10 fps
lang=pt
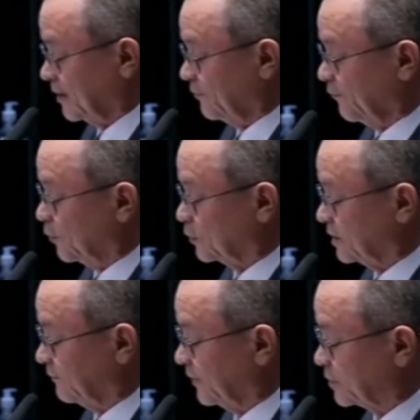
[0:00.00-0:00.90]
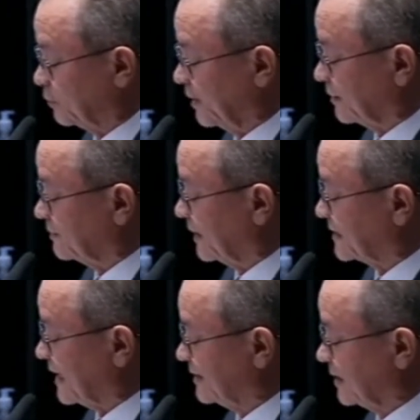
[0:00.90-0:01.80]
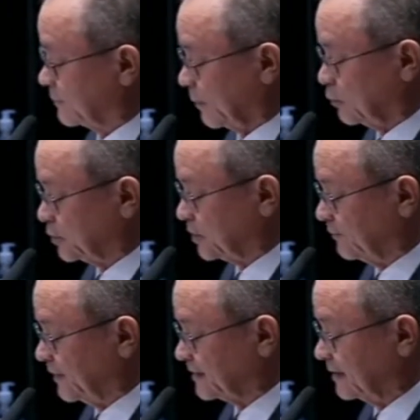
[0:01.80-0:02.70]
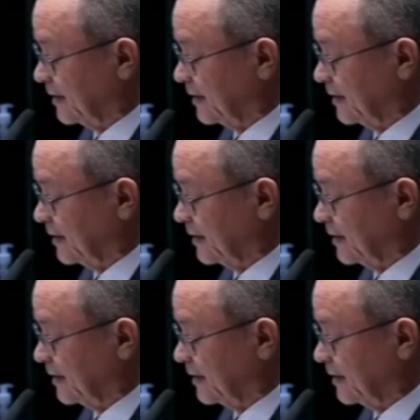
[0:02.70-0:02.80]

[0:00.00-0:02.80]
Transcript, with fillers: Fundo de Investimento nas Cadeias Produtivas